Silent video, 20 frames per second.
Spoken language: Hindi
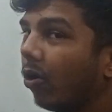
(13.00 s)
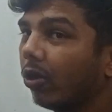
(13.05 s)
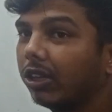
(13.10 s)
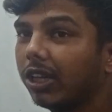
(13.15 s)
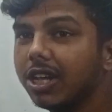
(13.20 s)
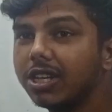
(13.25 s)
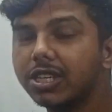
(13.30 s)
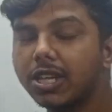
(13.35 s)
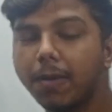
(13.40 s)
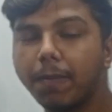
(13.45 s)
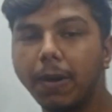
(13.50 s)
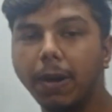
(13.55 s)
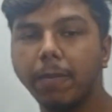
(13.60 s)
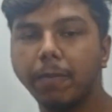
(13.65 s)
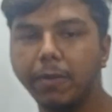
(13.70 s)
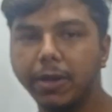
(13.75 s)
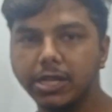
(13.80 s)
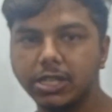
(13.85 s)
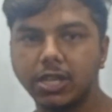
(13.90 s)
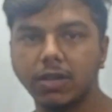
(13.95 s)
क्या होता है इसके पहले
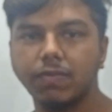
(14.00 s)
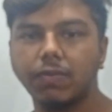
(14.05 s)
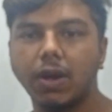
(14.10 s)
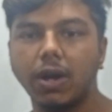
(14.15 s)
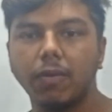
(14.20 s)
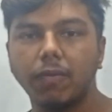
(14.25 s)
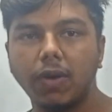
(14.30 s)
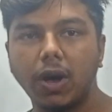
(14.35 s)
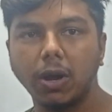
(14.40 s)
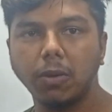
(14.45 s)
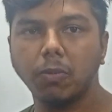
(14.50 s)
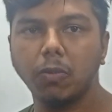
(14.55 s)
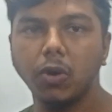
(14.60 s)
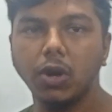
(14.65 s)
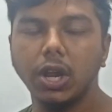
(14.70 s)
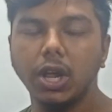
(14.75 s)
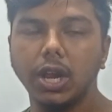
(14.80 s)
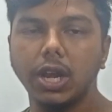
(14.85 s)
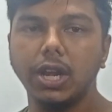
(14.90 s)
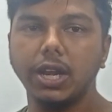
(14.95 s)
हम बेसिक
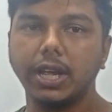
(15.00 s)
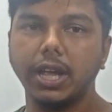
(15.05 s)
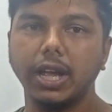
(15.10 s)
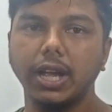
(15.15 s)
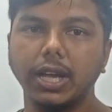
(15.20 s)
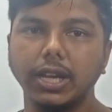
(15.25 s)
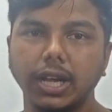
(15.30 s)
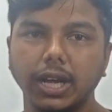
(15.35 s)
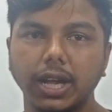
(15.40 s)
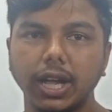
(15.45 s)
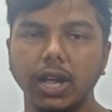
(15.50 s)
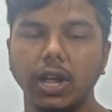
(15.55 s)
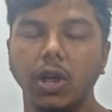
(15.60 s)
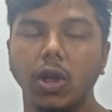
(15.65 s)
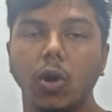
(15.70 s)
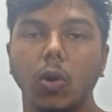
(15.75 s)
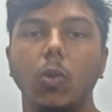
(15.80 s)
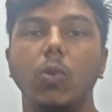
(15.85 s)
फार्मूले लिखेंगे रखे